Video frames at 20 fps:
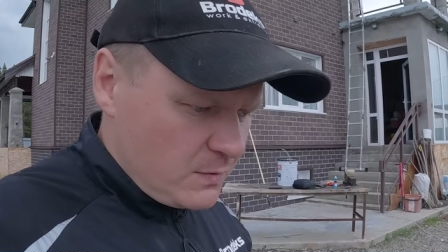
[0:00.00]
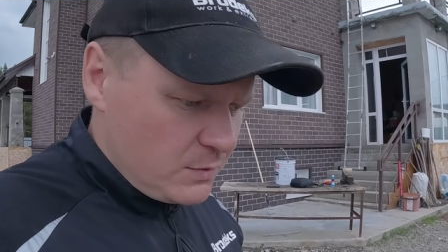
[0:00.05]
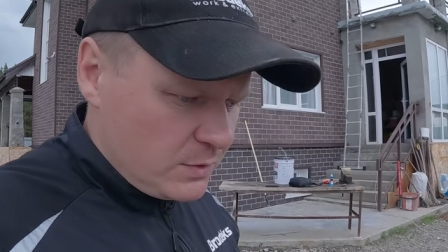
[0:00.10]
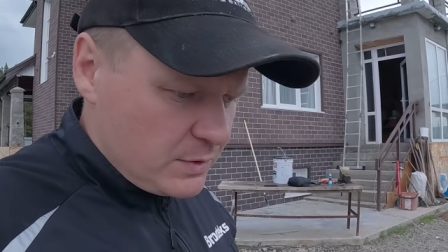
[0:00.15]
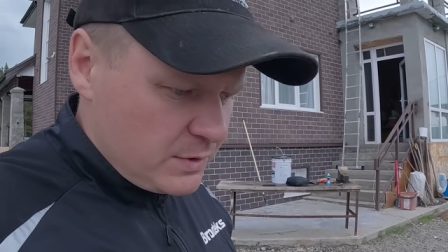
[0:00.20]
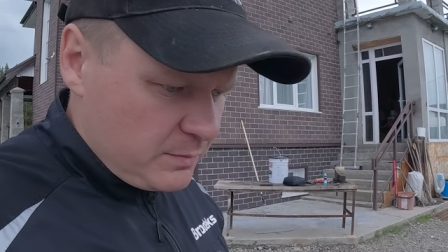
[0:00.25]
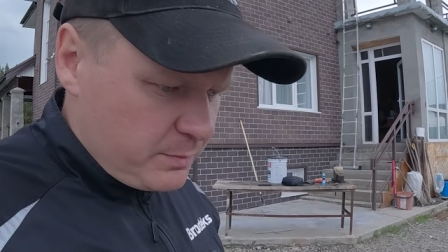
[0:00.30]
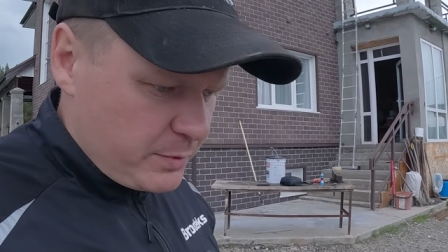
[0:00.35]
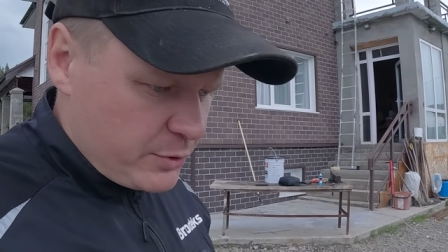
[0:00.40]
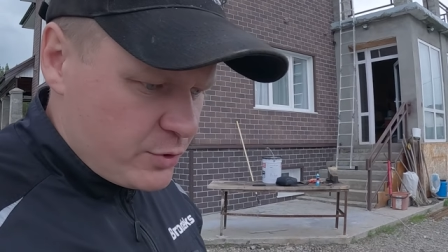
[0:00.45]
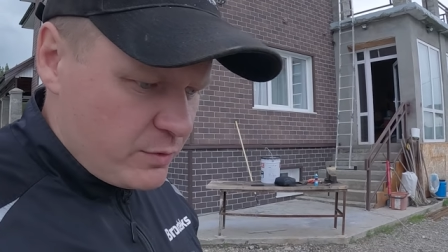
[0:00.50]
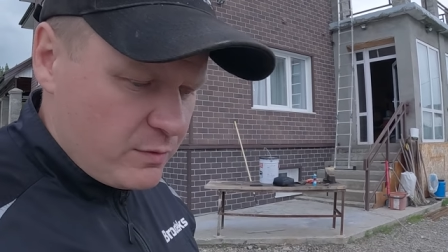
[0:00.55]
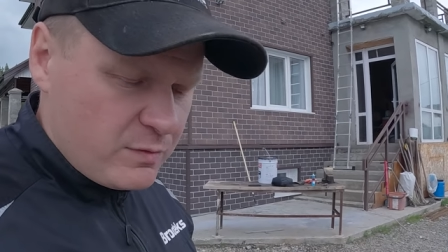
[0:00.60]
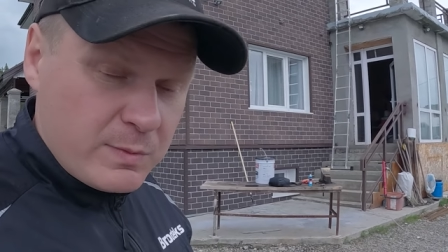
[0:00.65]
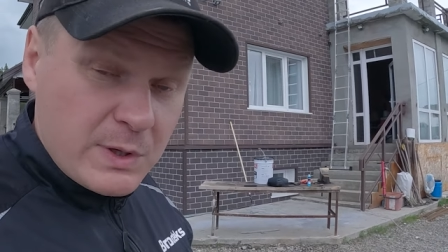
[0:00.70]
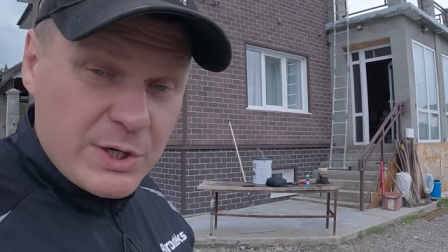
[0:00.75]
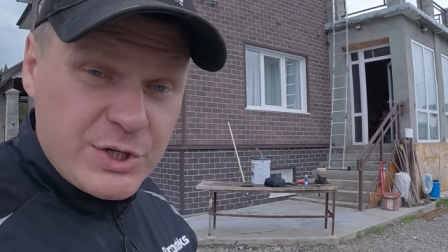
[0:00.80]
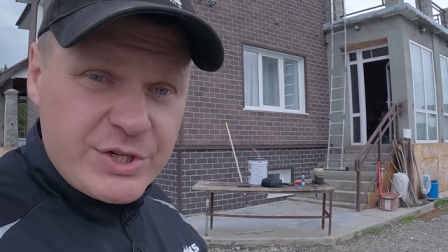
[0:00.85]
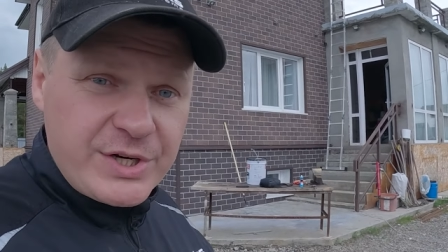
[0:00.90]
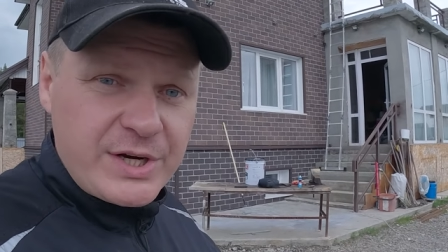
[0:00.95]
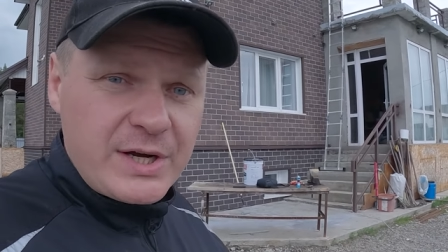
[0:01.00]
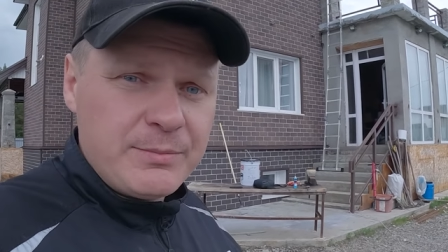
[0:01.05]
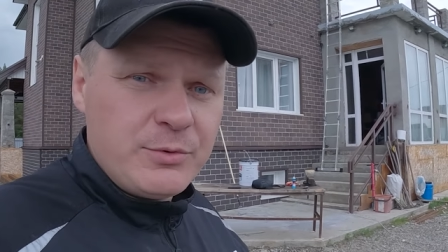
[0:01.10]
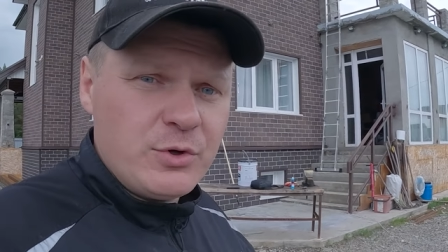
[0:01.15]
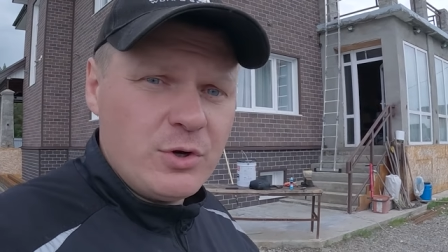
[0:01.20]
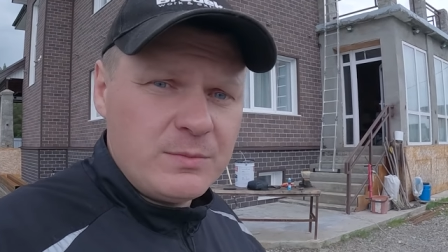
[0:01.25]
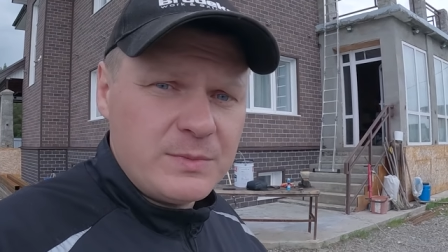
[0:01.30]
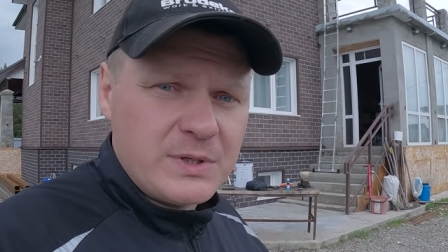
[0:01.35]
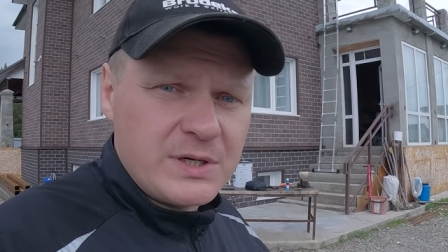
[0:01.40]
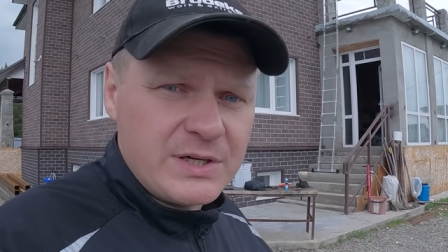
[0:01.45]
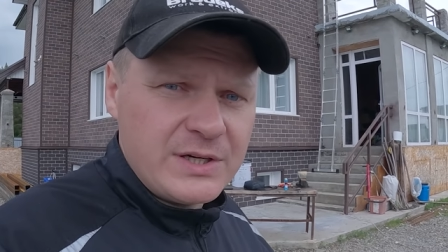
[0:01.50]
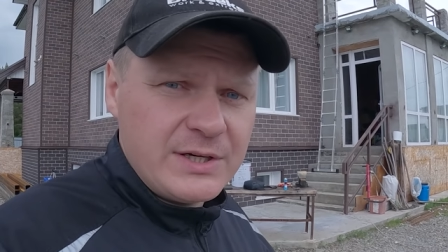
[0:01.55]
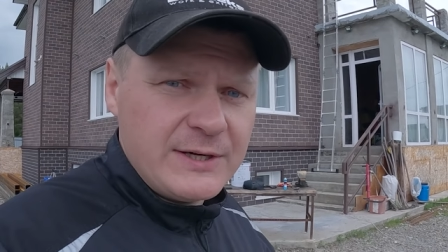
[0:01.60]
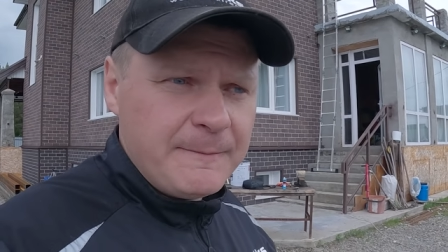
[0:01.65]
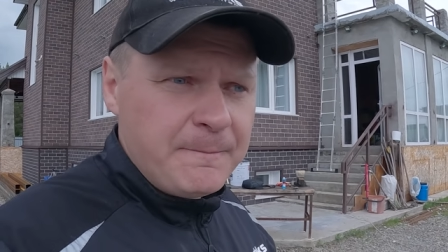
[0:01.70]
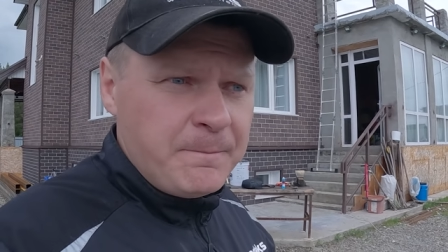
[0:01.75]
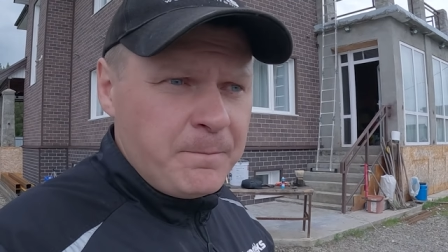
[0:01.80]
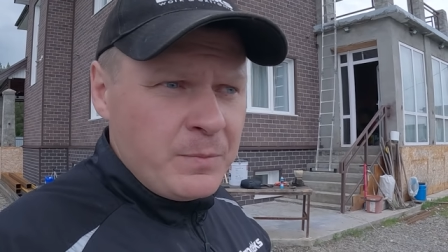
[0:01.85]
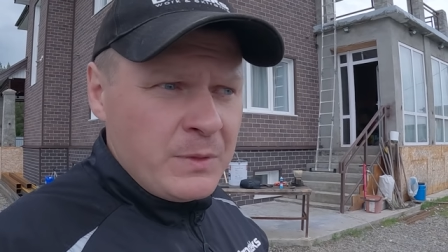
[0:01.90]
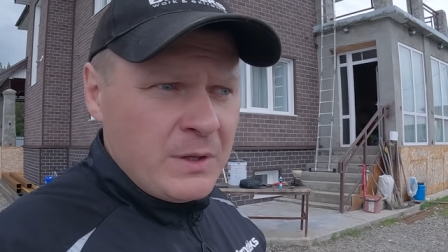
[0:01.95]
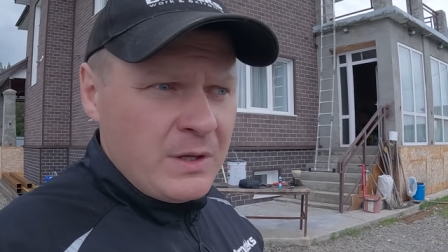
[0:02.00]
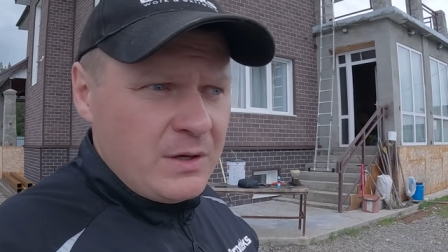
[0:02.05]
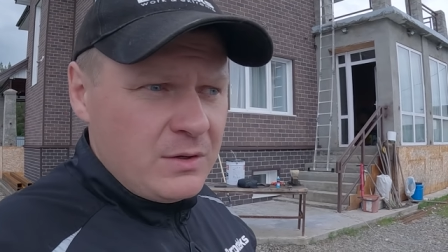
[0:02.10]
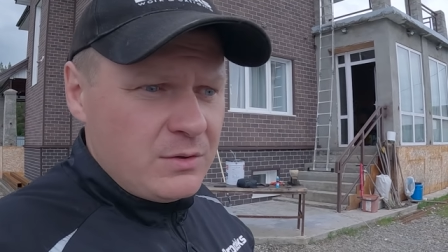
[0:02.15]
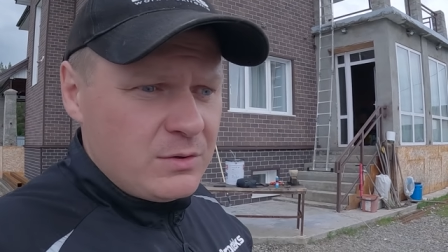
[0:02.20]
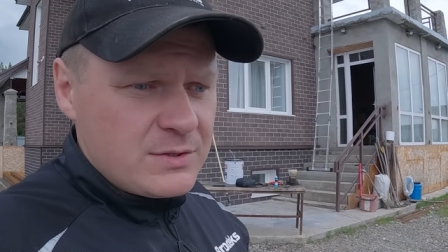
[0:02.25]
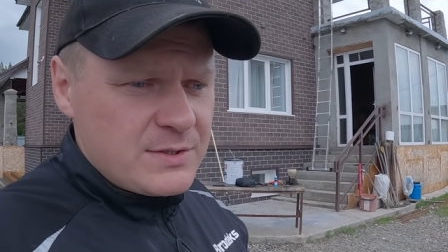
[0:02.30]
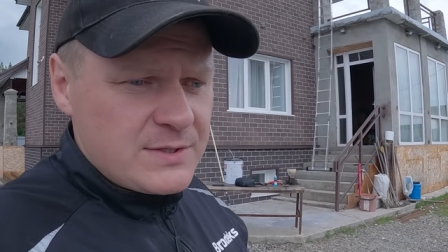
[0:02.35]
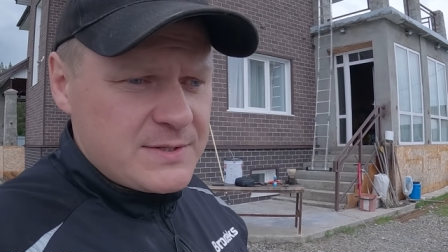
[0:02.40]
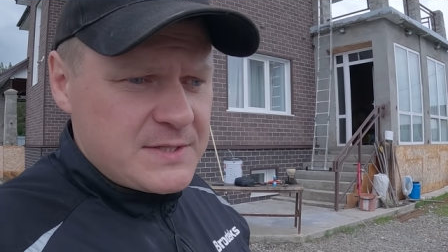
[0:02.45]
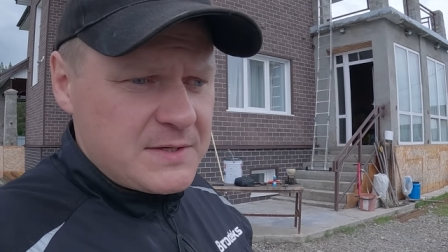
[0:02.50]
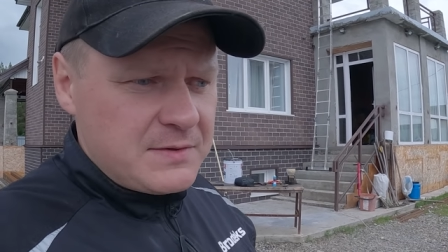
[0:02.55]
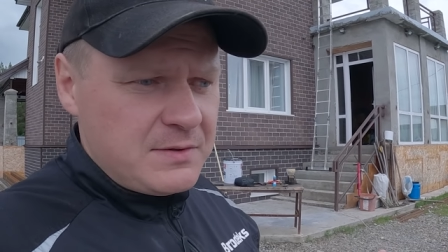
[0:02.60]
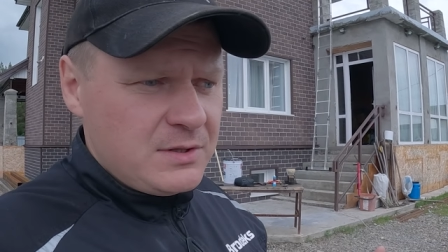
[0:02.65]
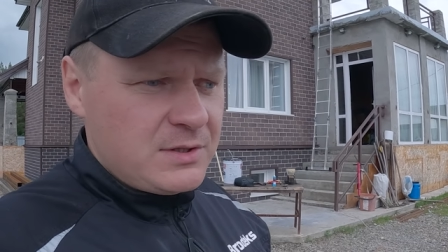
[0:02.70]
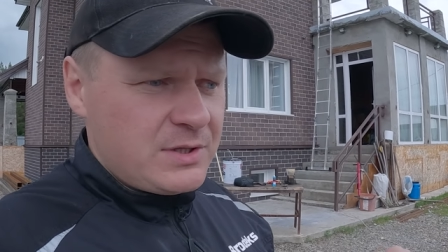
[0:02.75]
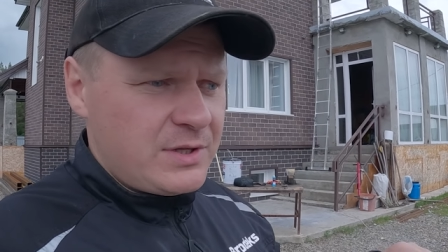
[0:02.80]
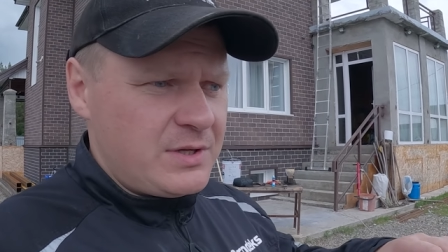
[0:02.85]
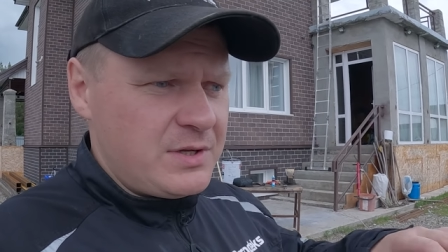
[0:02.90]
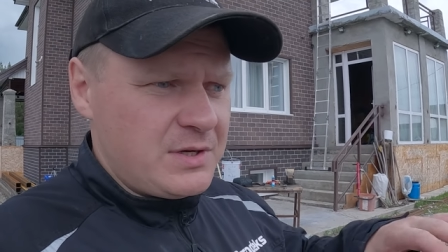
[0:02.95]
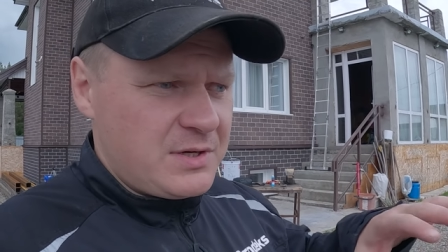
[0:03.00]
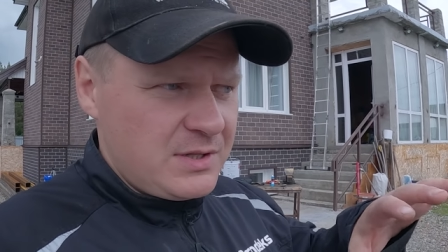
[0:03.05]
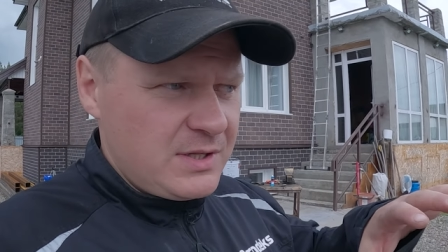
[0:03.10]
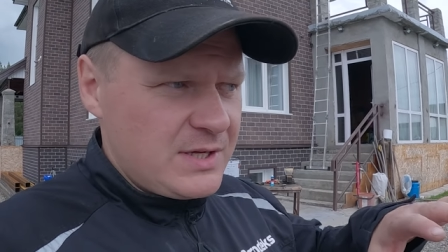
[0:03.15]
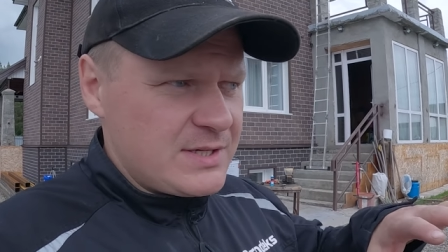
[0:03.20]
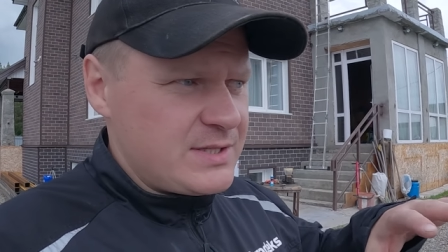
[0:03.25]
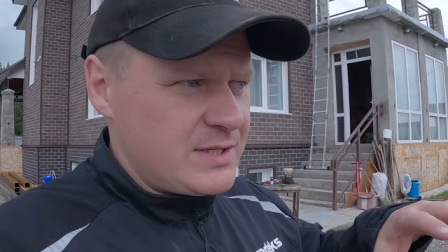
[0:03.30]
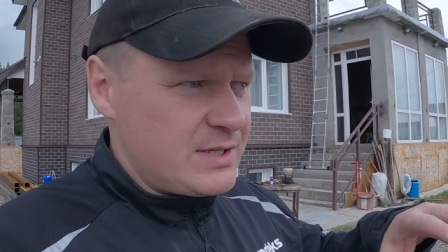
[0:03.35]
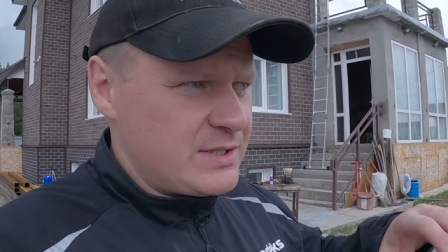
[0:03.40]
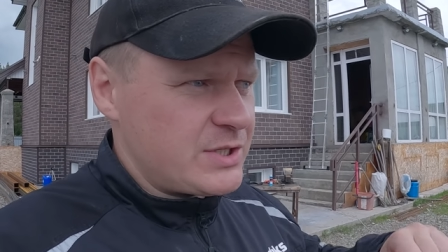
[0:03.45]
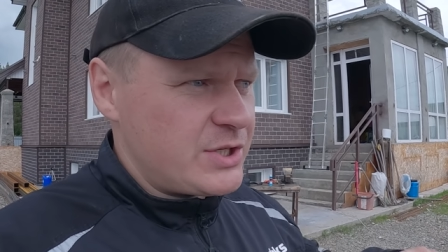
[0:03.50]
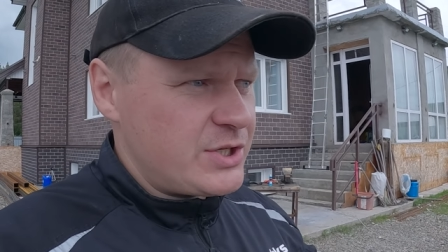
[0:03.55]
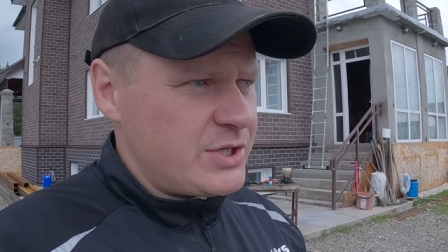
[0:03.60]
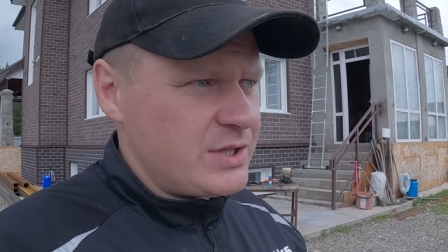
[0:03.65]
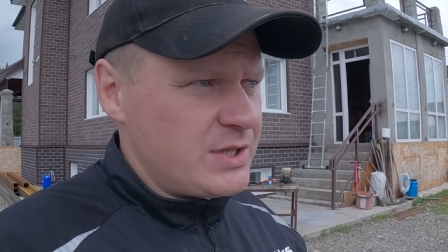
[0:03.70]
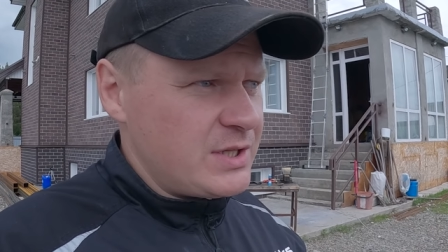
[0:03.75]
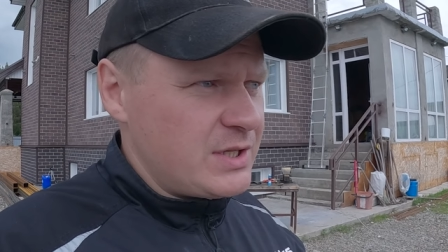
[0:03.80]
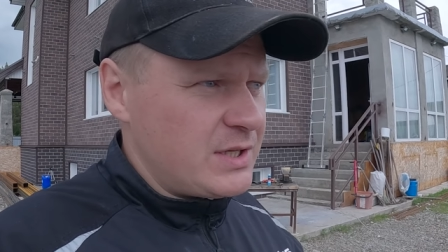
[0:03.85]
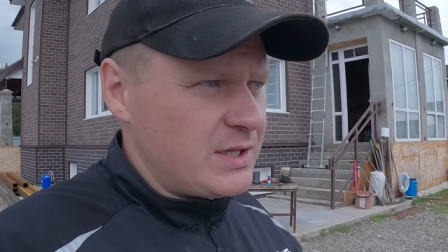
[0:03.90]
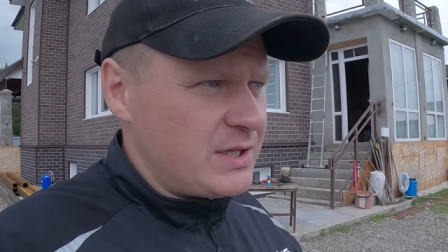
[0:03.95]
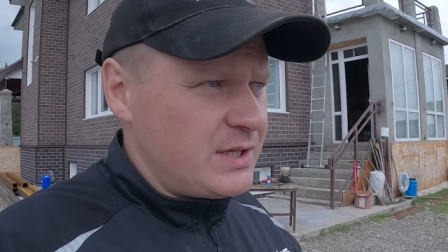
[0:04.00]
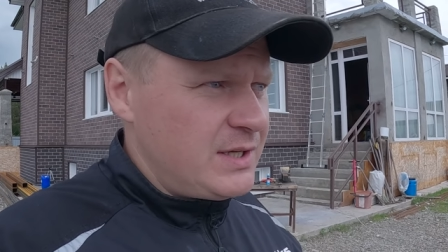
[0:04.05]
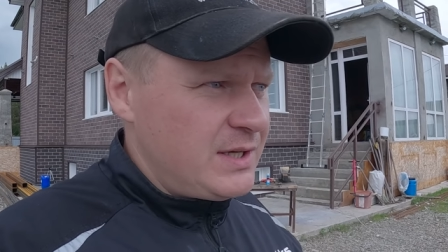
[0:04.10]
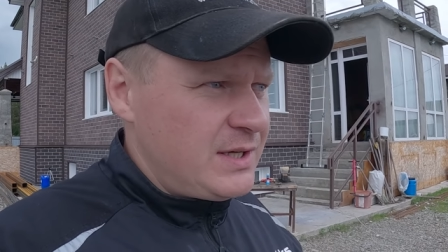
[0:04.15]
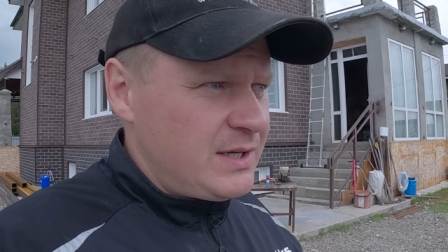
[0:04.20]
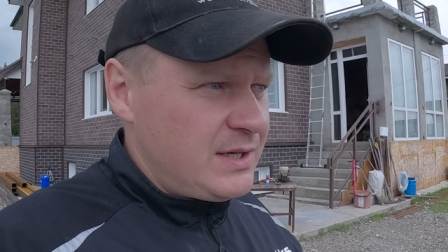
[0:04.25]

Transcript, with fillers: Вот. Причем в больших объемах, и он создавал такие классные защитные